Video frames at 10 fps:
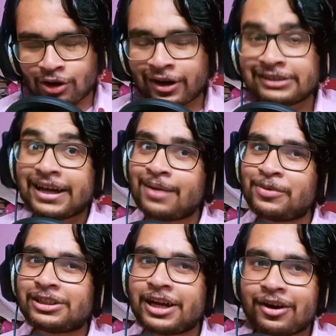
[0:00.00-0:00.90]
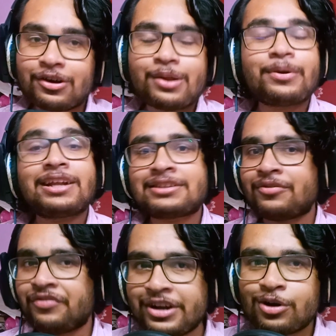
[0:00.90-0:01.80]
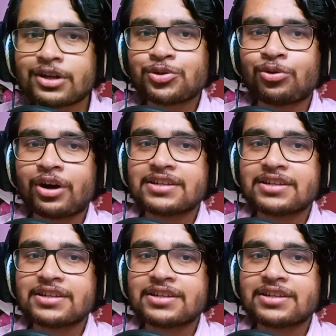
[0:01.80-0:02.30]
চলো গাইজ আর বেশি দিন না করে এবার আজকের ভিডিওটা শুরু করা